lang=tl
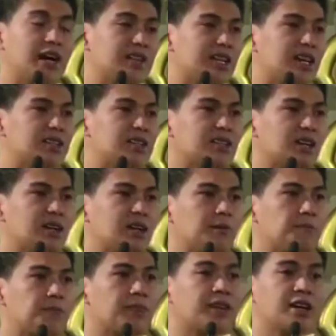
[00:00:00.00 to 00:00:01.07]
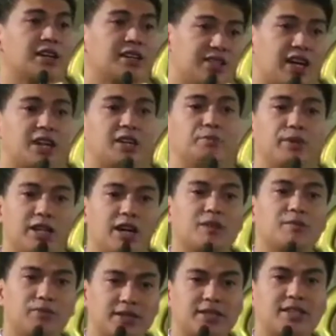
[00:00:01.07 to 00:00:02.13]
siya, siya ay
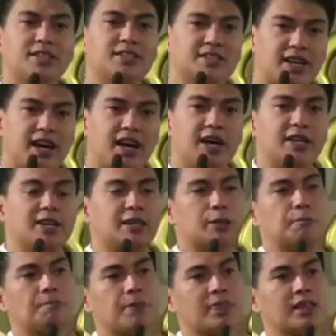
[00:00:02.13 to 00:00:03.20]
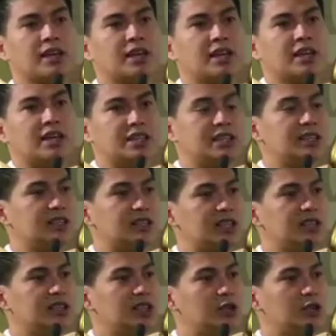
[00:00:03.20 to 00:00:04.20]
pinagpasensyahan. Inintindi nung